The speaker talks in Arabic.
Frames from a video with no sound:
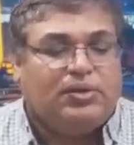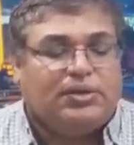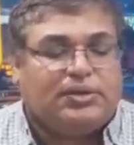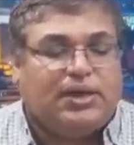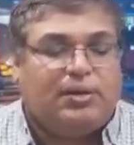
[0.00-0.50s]

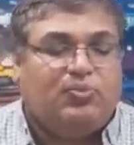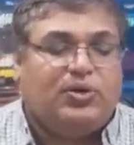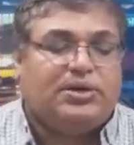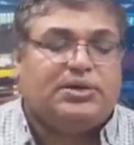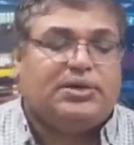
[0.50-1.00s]
التام
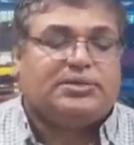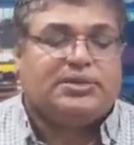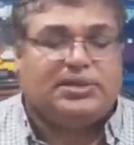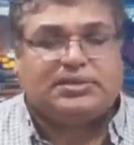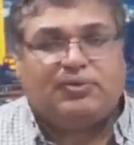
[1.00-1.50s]

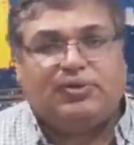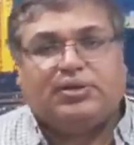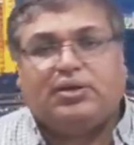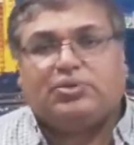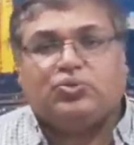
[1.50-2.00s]
وإرسال
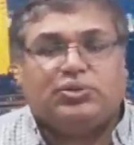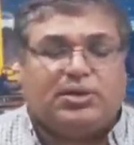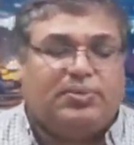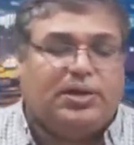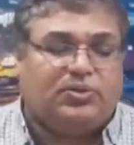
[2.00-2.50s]
سفرات
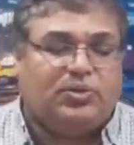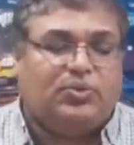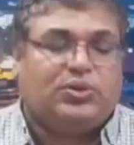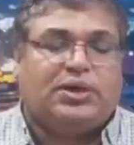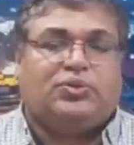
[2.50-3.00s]
وتبادل
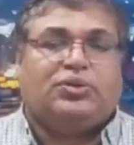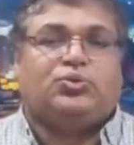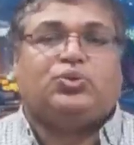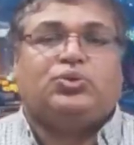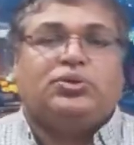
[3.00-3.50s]
وكانوا
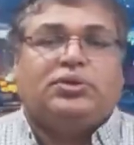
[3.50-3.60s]
عنده